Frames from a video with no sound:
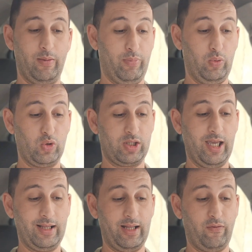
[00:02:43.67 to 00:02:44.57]

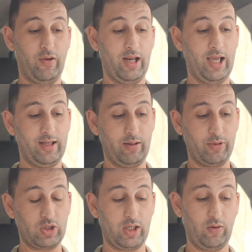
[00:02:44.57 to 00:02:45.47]
بالوزداد اللي فيها الاهلي
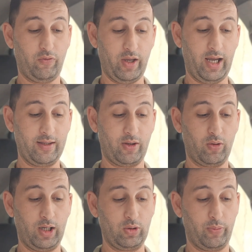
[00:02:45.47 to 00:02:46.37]
المصري وفيها ايضا
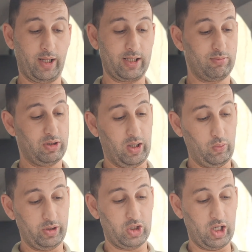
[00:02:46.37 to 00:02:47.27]
اورلاندو بيرات
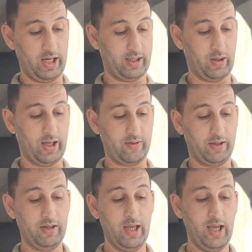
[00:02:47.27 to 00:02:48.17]
متعود يشارك
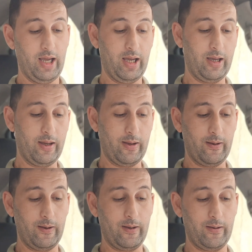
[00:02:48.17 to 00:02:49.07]
ايضا
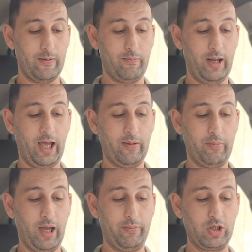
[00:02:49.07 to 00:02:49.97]
آه، ملعب
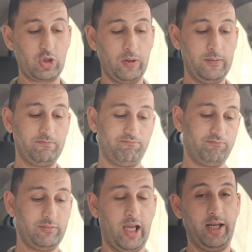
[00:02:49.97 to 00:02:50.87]
ابيجون
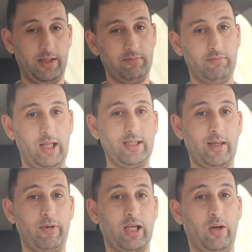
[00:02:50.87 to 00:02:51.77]
يعني ليس
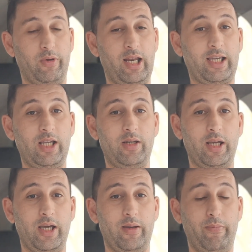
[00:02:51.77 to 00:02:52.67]
بالقوي لكن
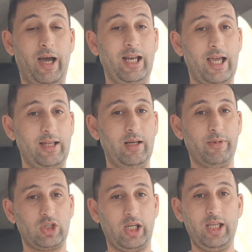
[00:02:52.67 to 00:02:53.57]
آه، مع الأهلي
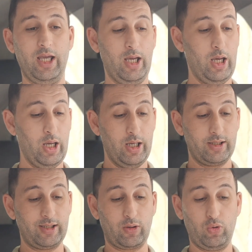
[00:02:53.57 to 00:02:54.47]
المصري
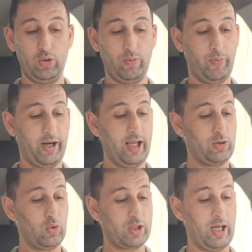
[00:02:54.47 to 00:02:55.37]
ستكون
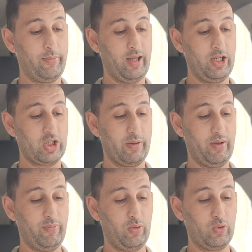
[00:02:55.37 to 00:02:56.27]
مباريات صعبة
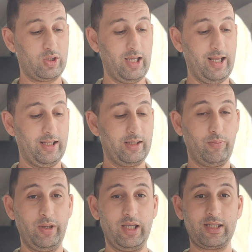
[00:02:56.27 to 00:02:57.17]
لشباب الوزداد
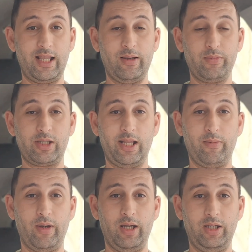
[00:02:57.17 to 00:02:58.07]
بإسلام
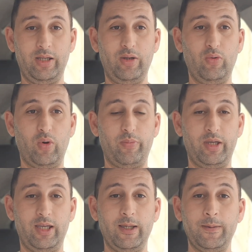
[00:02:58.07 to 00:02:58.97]
سليماني
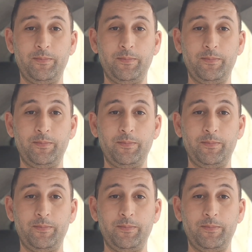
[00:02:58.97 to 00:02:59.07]
وب